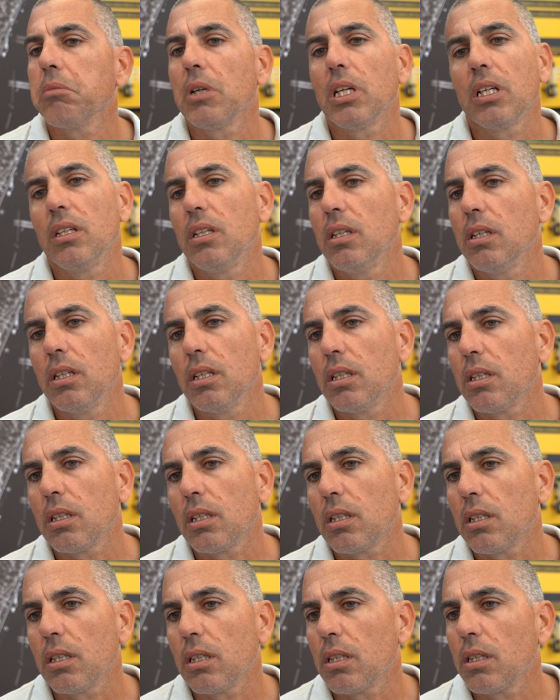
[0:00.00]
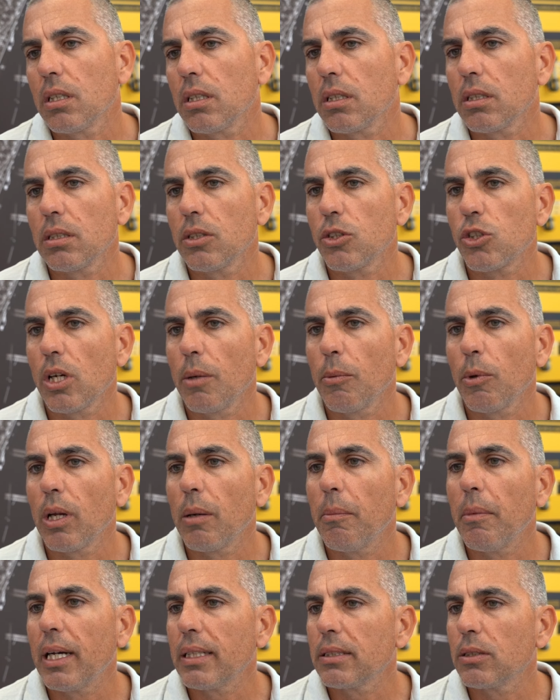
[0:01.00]
il, eh, diciamo,
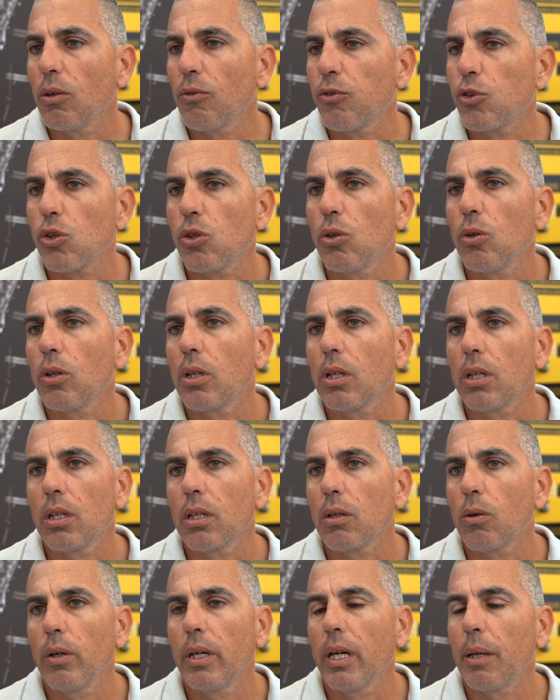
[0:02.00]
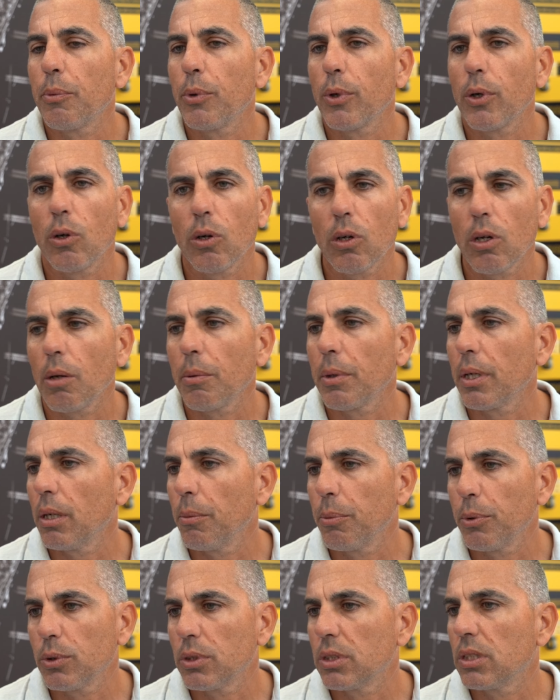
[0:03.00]
la base offshore, eh, quella più economica,
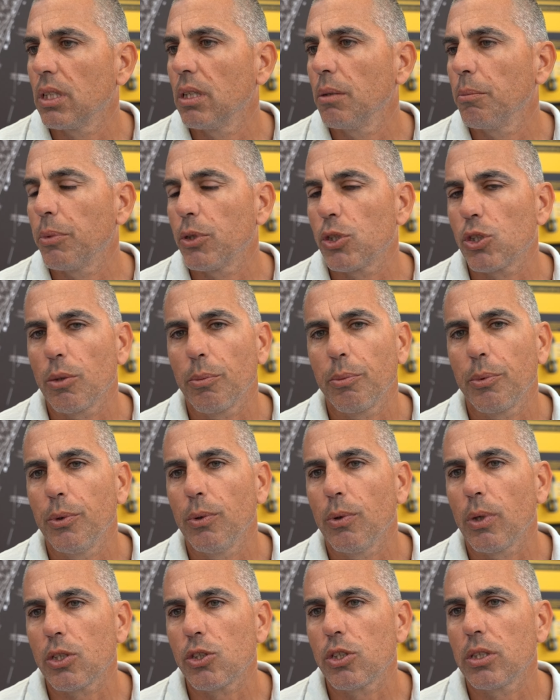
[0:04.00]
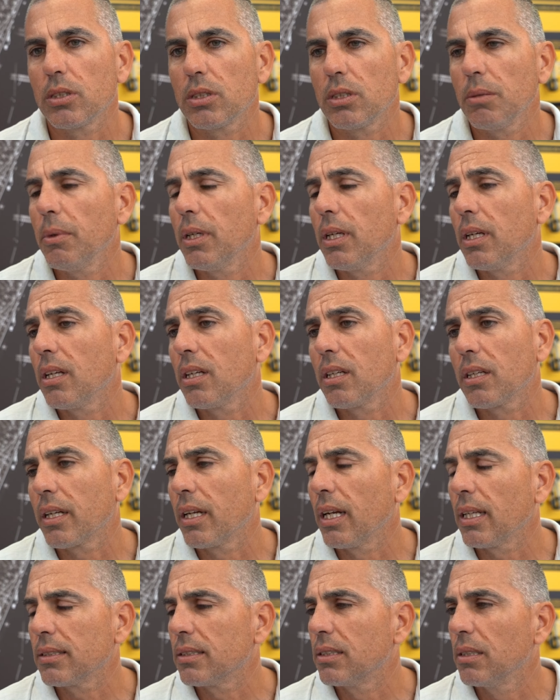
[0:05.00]
più semplice, più accessibile è il
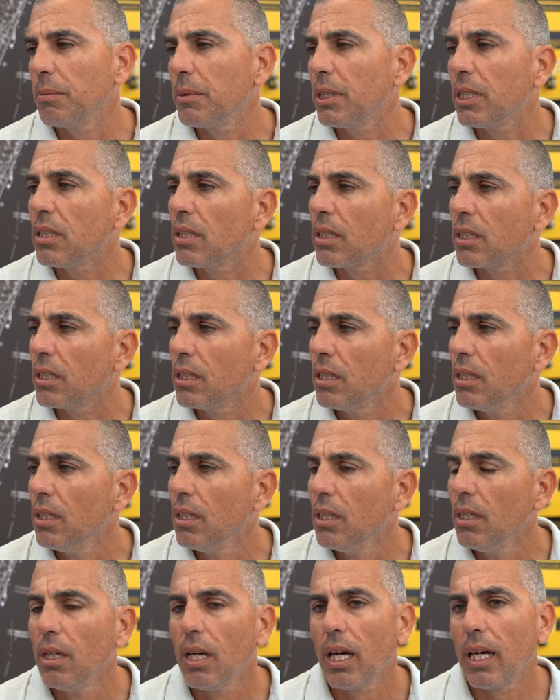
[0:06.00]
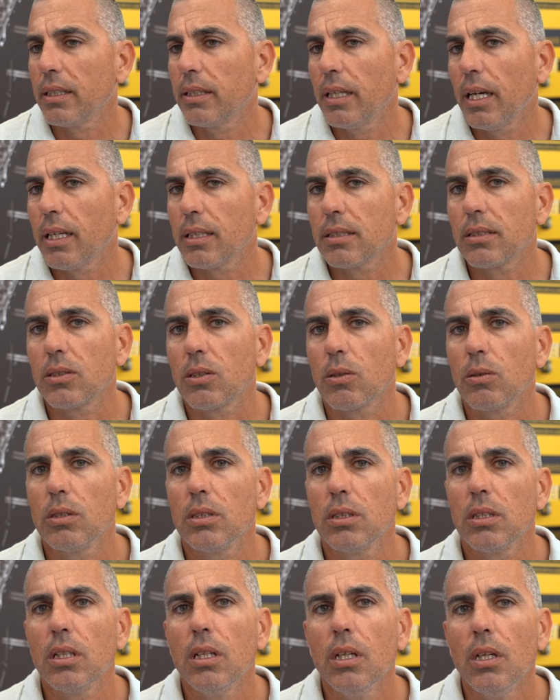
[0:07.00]
classe mini adesso,
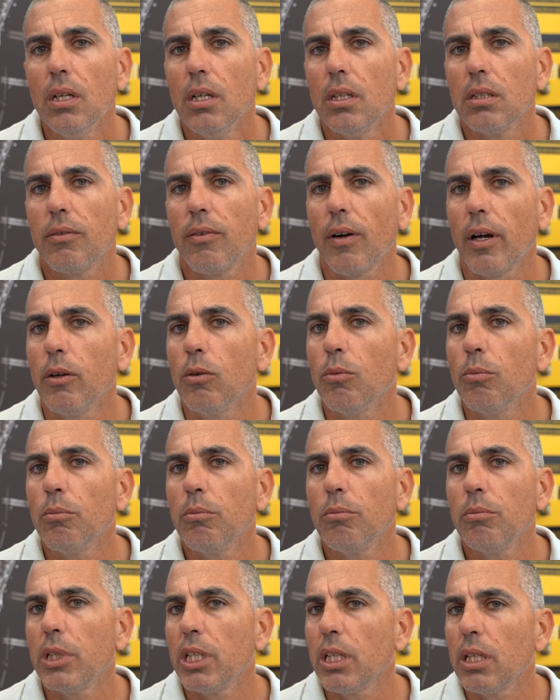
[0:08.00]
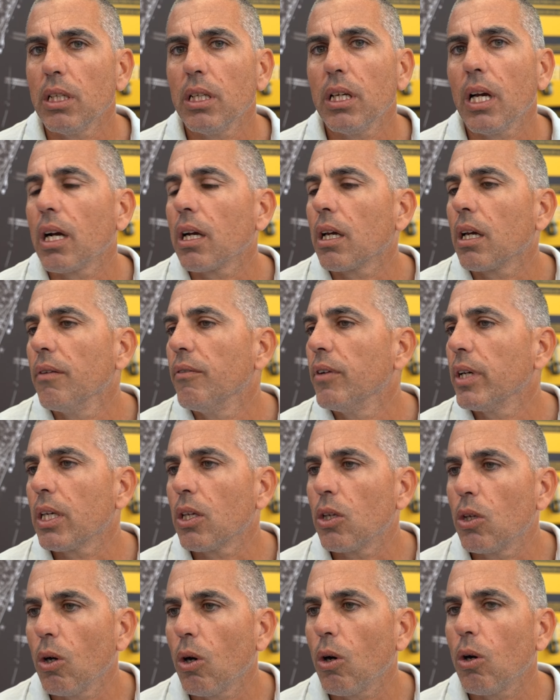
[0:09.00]
quindi fai un mini anche
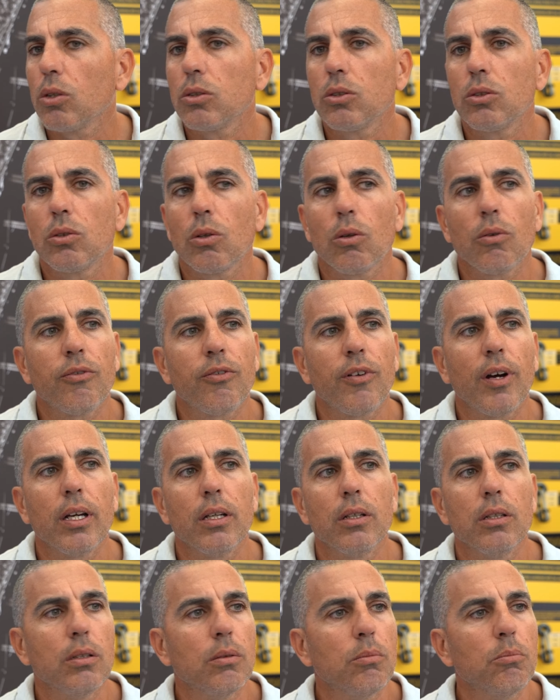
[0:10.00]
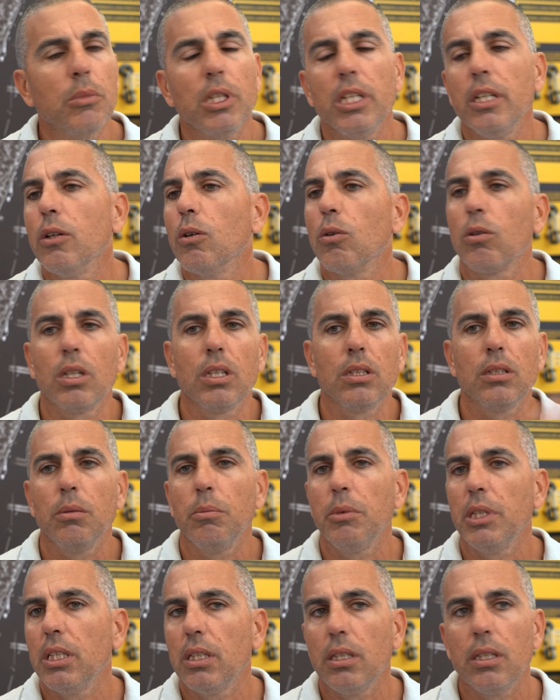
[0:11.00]
vecchiotto, fai un milione di
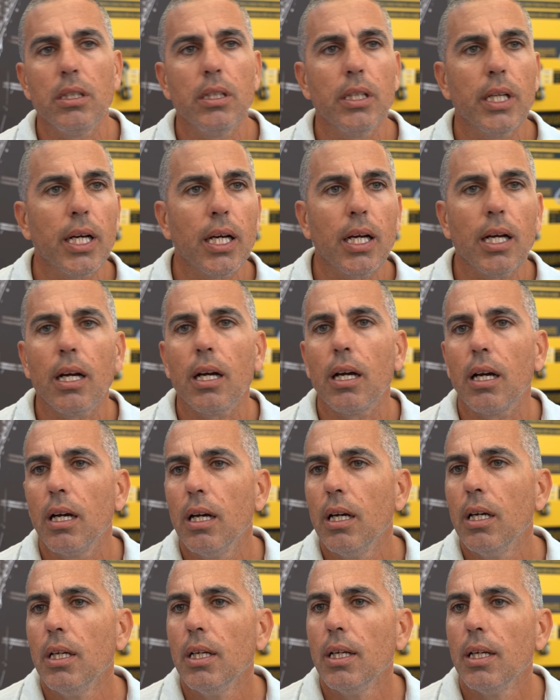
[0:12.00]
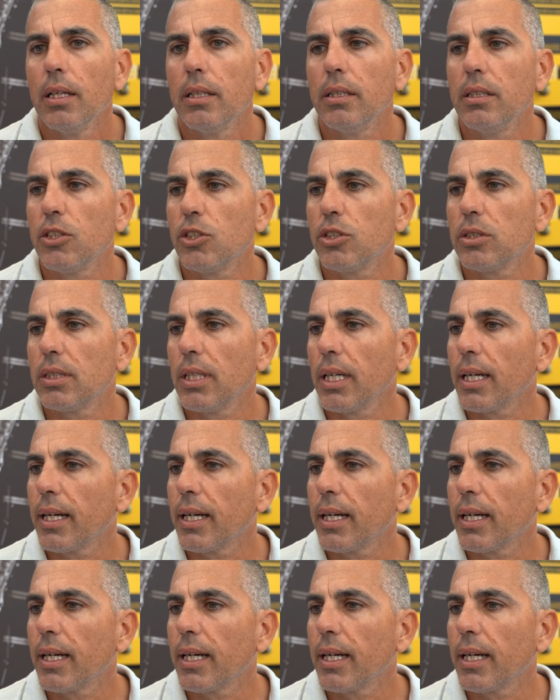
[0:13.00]
miglia, inizi